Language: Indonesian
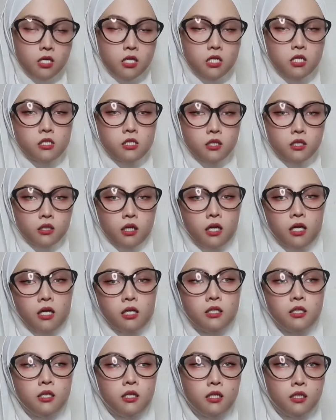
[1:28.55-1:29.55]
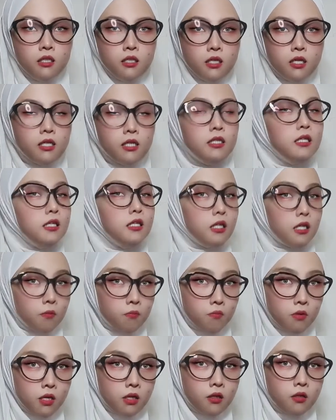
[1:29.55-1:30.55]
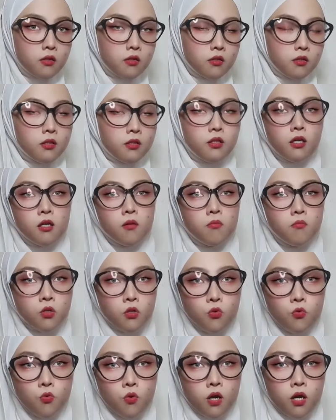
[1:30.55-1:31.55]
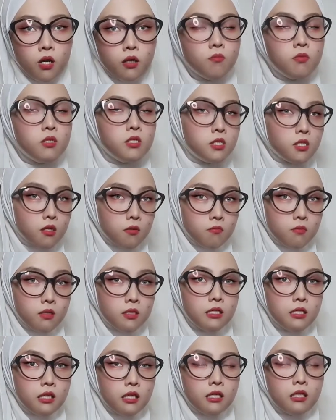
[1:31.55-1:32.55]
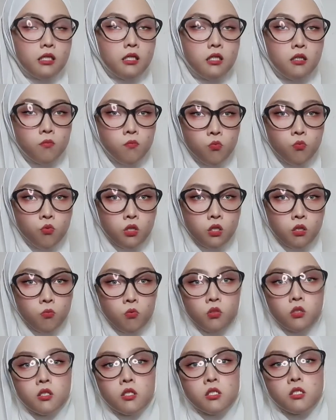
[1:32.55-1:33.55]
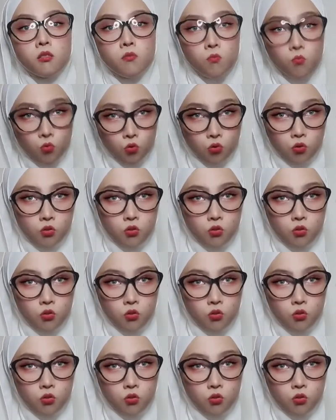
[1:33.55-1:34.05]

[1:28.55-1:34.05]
setelah dirinya digrebek tengah berduaan bersama dengan ibu-ibu tersebut.